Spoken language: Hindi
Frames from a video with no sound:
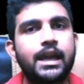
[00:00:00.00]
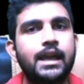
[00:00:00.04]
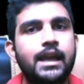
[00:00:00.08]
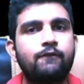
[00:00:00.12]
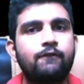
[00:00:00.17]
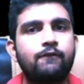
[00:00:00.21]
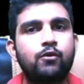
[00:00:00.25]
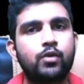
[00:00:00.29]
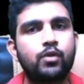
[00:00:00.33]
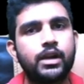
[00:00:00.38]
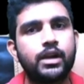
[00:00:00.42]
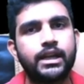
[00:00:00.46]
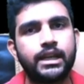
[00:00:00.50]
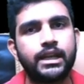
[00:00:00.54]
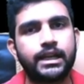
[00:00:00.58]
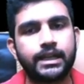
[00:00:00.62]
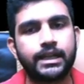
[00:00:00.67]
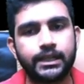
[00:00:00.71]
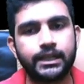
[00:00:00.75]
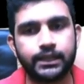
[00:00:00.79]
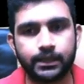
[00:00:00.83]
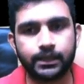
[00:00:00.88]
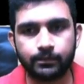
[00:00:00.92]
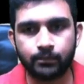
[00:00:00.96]
वो कहीं ना कहीं
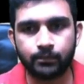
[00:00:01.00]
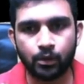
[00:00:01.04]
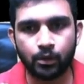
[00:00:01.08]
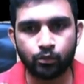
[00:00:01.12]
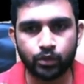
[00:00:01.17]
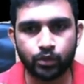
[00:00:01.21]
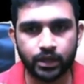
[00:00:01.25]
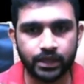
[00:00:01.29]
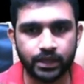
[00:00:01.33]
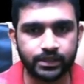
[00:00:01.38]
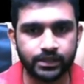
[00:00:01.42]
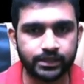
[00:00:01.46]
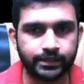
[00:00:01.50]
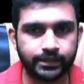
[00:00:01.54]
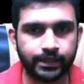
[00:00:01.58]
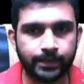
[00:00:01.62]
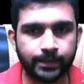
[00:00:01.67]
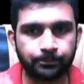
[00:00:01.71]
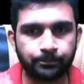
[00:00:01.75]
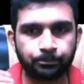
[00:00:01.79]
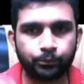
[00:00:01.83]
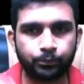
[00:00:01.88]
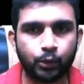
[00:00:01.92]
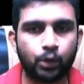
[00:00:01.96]
डीप डाउन करना चाहता है
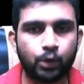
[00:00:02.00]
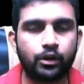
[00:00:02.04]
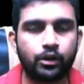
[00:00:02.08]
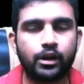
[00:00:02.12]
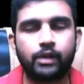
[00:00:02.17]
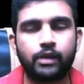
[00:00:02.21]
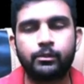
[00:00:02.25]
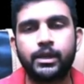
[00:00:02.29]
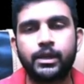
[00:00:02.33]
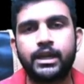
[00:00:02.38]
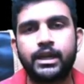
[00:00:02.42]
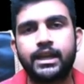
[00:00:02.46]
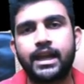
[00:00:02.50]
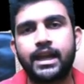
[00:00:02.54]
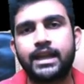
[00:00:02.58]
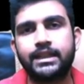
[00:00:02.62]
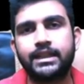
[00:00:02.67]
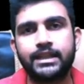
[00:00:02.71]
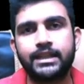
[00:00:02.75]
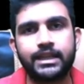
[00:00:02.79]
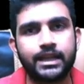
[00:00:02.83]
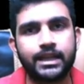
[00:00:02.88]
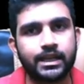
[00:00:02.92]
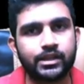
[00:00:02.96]
और हमें एक हेल्थी
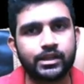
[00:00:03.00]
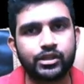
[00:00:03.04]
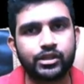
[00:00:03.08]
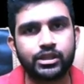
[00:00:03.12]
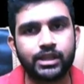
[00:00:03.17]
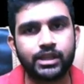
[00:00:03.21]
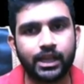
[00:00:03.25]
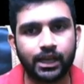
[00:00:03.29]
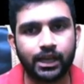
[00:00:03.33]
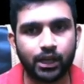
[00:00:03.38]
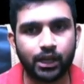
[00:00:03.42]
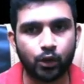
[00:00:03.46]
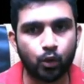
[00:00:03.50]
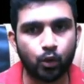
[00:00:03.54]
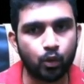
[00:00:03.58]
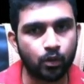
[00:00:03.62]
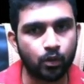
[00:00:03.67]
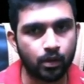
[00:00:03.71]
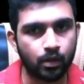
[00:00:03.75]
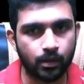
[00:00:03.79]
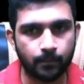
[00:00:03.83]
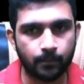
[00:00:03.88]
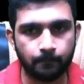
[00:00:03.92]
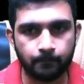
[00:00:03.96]
करेक्शन देखने को
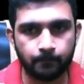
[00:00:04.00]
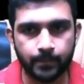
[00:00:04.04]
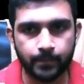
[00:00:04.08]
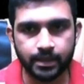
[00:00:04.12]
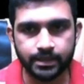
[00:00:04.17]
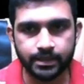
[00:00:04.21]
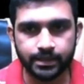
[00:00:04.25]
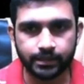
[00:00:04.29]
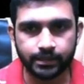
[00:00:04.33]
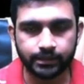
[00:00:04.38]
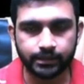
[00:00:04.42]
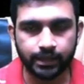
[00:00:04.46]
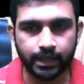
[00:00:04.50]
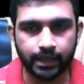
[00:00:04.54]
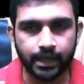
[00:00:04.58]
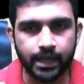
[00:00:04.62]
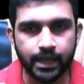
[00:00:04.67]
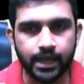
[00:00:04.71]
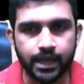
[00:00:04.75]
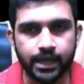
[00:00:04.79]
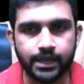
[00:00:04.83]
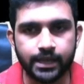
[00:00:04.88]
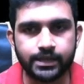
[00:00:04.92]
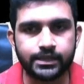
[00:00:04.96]
मिल सकता है
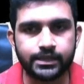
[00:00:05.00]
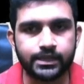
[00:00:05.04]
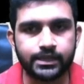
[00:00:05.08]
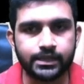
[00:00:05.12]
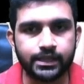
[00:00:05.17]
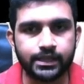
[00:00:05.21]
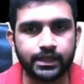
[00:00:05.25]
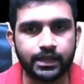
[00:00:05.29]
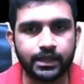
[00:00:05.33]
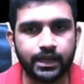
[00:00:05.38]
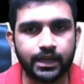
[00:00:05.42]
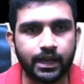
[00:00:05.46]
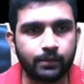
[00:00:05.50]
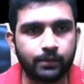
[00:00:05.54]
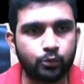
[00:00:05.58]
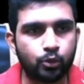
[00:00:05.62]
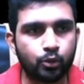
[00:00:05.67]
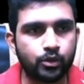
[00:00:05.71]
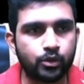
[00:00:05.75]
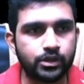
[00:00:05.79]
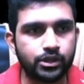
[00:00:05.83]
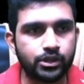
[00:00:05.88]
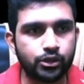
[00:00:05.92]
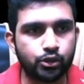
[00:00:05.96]
इसके साथ अगर आप थोड़ी
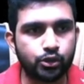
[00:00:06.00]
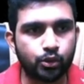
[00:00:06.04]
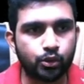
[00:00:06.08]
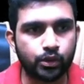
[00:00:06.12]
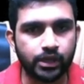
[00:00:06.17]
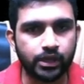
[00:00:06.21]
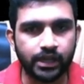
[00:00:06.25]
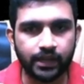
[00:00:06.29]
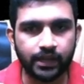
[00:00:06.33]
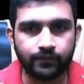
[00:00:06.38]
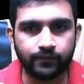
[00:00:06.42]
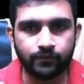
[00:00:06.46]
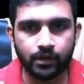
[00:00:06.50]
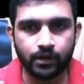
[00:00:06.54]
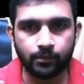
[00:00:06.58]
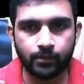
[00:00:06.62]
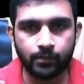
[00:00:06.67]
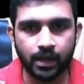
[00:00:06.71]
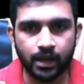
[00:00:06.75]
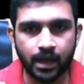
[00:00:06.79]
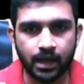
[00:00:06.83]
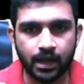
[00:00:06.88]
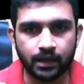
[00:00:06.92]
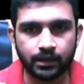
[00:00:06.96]
सी छोटे टाइम फ्रेम में
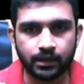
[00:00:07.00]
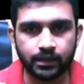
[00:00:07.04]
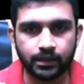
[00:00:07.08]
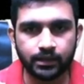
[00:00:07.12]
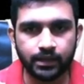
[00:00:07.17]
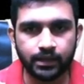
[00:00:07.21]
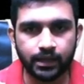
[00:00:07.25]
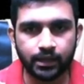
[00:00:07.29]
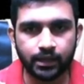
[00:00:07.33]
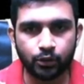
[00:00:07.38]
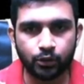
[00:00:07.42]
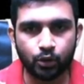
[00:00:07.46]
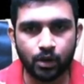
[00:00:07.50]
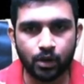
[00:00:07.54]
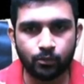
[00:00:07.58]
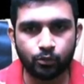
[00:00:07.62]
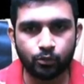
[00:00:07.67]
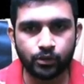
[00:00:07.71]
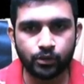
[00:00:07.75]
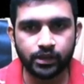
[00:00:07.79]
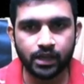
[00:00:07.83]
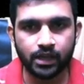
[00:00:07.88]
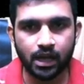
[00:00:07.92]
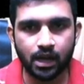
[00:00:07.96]
आके देखें तो आपको
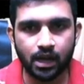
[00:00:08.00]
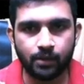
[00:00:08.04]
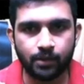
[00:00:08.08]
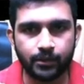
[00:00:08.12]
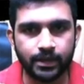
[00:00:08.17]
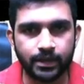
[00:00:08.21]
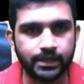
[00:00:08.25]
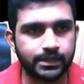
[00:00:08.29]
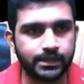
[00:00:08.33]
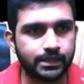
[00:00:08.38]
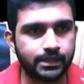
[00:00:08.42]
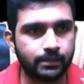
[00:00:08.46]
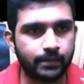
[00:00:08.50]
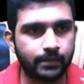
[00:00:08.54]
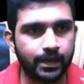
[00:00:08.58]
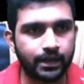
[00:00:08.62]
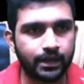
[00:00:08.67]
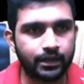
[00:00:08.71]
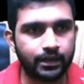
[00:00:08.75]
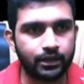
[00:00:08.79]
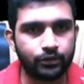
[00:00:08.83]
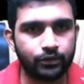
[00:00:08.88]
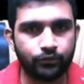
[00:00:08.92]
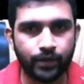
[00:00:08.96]
यहाँ पर एक
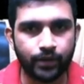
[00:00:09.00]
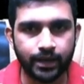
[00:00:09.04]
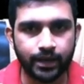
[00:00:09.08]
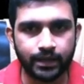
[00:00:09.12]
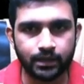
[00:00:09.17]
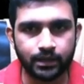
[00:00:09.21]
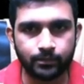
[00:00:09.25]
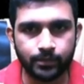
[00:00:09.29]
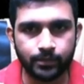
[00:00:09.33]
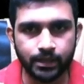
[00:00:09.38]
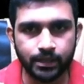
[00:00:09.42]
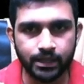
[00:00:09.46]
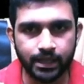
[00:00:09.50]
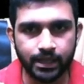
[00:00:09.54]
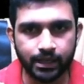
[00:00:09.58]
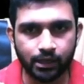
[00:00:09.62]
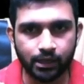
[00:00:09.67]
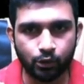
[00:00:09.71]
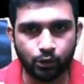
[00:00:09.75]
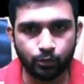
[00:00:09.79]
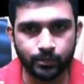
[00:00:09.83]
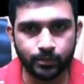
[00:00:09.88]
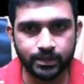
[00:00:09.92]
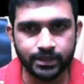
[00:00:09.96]
सीमेटिकल ट्राइंगल भी देखने को
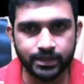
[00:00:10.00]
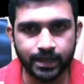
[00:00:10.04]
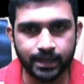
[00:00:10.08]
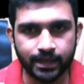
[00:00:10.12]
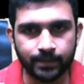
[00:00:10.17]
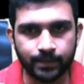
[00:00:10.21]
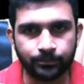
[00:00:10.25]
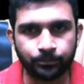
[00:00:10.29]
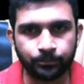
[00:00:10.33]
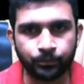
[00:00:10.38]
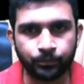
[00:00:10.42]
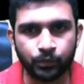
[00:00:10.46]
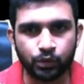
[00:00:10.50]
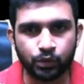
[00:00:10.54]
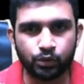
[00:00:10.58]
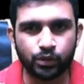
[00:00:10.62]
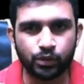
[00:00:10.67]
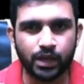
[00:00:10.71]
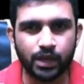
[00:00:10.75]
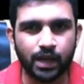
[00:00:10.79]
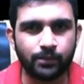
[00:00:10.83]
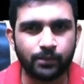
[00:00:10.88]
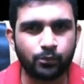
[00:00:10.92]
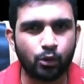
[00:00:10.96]
मिल जाएगा जो कि
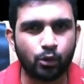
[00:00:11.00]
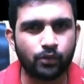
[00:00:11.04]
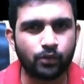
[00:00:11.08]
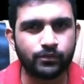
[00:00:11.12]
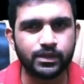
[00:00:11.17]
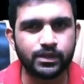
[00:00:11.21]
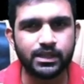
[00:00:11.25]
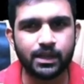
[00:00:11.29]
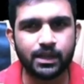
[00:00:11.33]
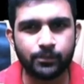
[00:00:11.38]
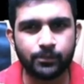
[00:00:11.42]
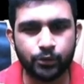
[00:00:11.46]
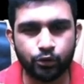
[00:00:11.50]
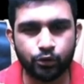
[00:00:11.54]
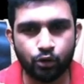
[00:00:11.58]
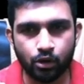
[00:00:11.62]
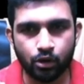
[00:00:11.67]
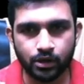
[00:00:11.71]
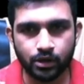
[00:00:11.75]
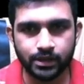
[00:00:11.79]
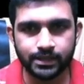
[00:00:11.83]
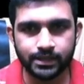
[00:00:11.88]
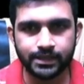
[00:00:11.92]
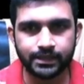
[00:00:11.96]
आप ऑब्वियसली यहाँ पर ड्रॉ कर
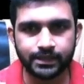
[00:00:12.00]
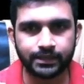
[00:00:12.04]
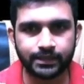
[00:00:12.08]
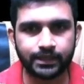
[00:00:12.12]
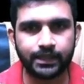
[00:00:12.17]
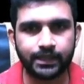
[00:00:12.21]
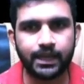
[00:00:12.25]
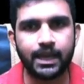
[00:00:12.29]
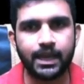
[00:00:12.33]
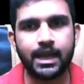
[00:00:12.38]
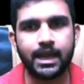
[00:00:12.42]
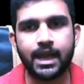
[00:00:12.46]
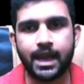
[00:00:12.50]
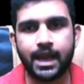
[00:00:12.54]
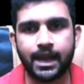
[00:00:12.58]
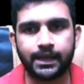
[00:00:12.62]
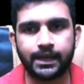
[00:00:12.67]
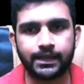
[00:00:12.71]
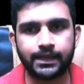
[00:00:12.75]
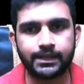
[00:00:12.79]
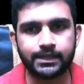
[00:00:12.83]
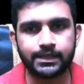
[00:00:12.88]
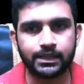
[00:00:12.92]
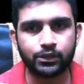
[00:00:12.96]
सकते हैं एंड
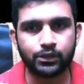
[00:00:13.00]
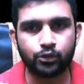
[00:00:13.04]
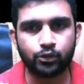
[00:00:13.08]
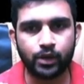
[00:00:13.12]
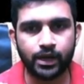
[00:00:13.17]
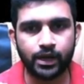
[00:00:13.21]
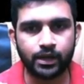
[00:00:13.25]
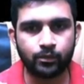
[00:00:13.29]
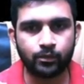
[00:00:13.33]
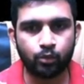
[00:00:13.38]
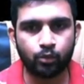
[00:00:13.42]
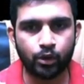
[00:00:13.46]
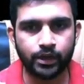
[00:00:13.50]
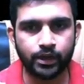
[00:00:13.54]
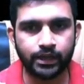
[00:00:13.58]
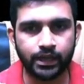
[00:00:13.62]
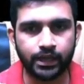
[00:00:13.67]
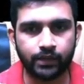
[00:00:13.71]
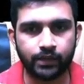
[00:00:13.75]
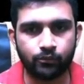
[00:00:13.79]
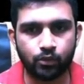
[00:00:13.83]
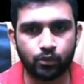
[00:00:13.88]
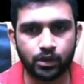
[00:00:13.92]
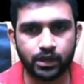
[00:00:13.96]
इसका जो एंड पॉइंट है
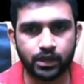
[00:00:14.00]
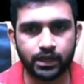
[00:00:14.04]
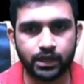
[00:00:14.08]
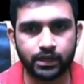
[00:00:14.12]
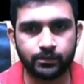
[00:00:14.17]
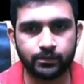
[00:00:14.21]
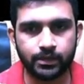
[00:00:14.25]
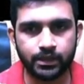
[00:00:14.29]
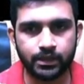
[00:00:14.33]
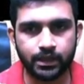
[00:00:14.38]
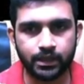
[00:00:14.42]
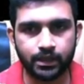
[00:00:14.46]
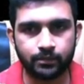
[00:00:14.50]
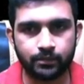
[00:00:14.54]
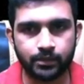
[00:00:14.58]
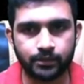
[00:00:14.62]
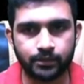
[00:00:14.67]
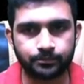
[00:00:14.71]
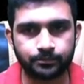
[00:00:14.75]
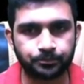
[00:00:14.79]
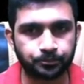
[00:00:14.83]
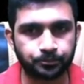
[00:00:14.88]
वो करीबन करीबन